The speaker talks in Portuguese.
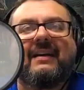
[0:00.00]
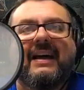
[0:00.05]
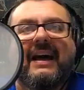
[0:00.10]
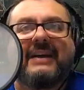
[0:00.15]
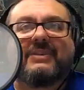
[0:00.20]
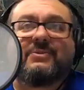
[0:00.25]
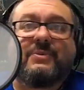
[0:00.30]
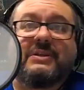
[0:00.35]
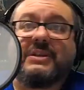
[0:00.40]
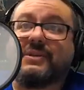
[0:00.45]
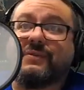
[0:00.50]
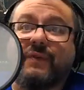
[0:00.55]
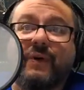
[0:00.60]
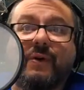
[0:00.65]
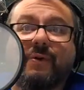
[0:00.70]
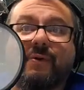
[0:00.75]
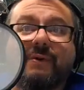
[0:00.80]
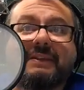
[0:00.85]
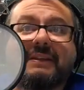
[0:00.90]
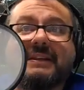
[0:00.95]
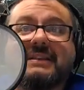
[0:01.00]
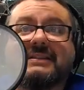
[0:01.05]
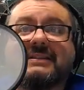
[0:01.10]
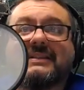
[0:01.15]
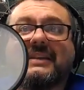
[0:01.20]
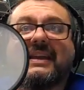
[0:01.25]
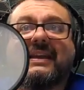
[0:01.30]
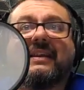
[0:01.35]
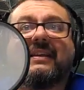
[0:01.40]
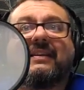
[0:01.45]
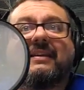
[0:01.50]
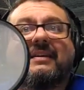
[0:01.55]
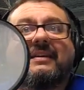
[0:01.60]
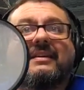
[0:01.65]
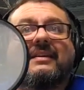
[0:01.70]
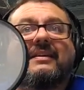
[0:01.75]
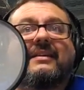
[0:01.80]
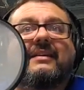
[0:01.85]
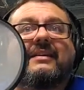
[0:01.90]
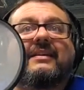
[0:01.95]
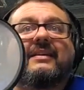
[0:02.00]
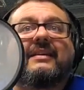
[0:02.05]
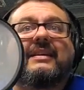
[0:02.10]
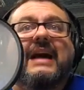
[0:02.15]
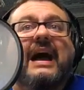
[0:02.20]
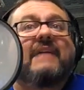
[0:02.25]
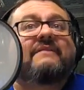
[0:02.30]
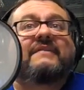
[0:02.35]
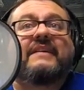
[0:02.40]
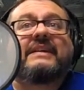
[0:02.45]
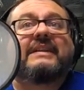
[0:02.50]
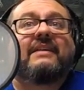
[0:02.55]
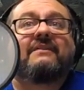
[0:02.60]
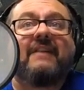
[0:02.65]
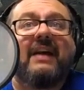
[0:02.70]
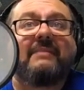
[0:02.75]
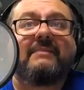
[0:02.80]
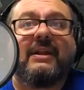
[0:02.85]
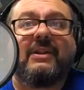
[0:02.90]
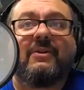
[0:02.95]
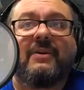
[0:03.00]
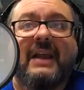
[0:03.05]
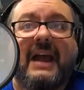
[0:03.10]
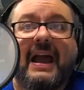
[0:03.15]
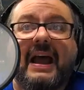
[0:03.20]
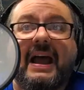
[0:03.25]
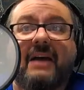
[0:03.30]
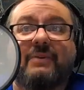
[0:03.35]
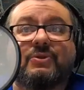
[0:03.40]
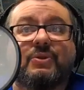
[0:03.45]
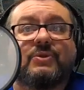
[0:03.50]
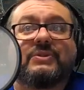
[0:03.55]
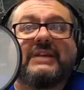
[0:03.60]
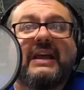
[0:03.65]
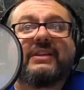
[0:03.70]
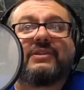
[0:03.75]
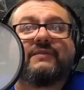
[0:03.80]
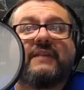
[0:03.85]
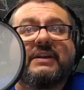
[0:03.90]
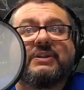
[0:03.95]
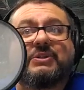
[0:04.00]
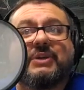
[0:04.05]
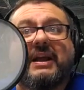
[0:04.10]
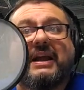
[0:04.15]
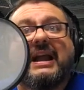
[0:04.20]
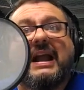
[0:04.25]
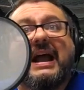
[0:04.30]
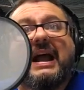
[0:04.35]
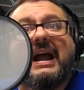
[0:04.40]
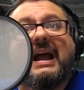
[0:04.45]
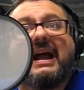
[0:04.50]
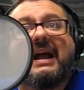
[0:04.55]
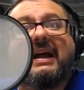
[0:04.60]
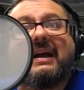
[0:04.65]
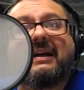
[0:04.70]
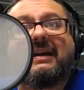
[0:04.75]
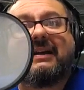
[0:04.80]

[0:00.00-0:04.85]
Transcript: as coisas vão acontecer, a vida vai melhorar, o sucesso vai chegar,